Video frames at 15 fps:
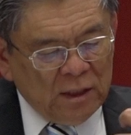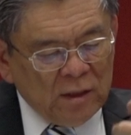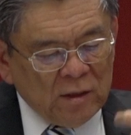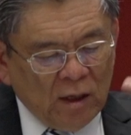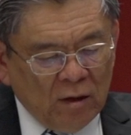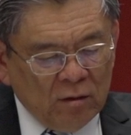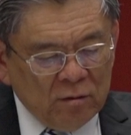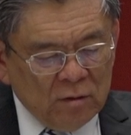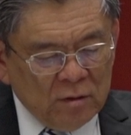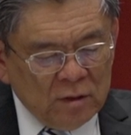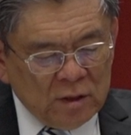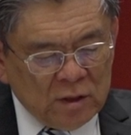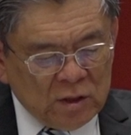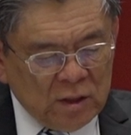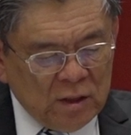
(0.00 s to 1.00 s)
移到
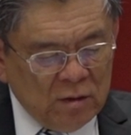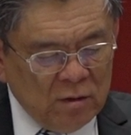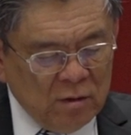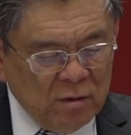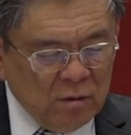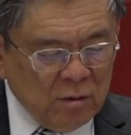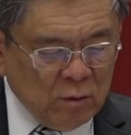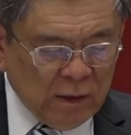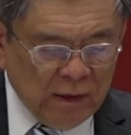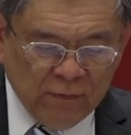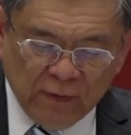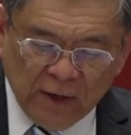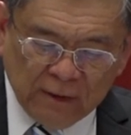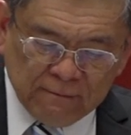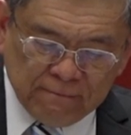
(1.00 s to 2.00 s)
信对
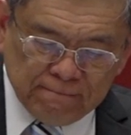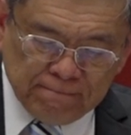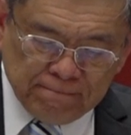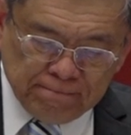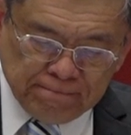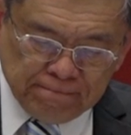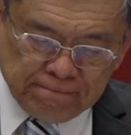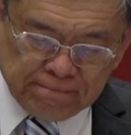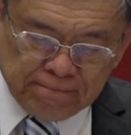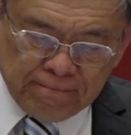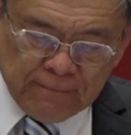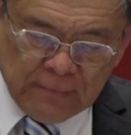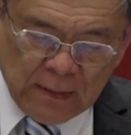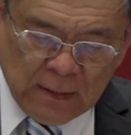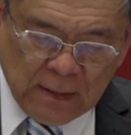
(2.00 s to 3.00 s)
方。
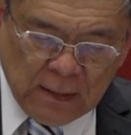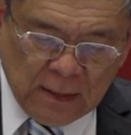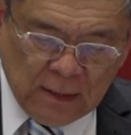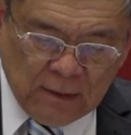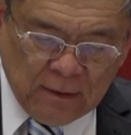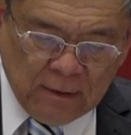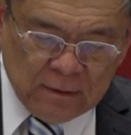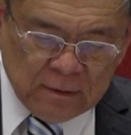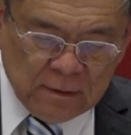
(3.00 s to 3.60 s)
啊，